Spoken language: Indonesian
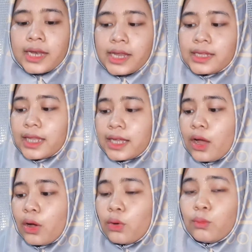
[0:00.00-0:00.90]
dan
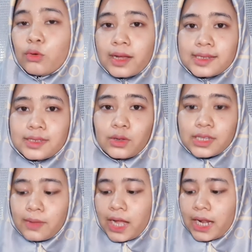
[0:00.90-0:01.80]
tadi aku belum kasih tau
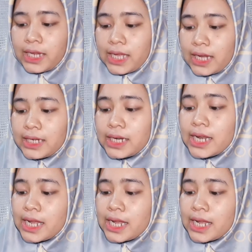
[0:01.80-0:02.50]
sama kalian